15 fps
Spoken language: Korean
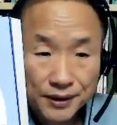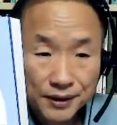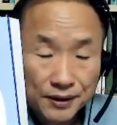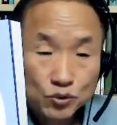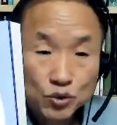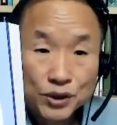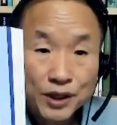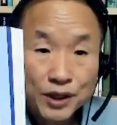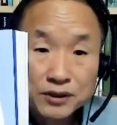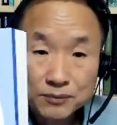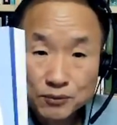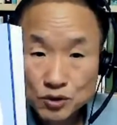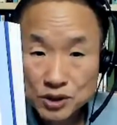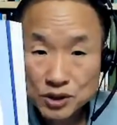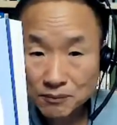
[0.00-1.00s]
예, 유래가
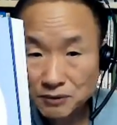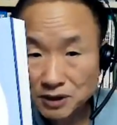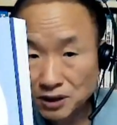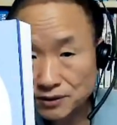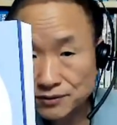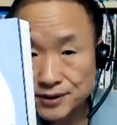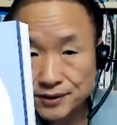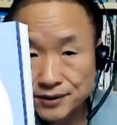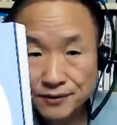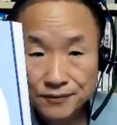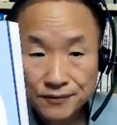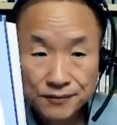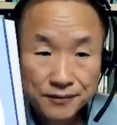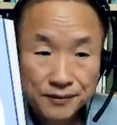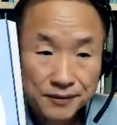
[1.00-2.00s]
드문 책입니다. 이런 책은.
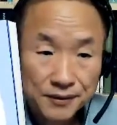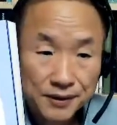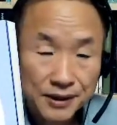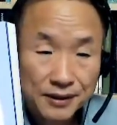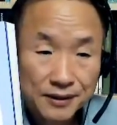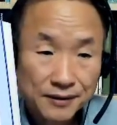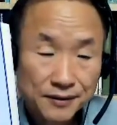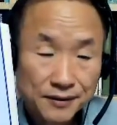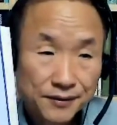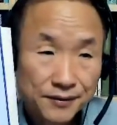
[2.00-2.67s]
예.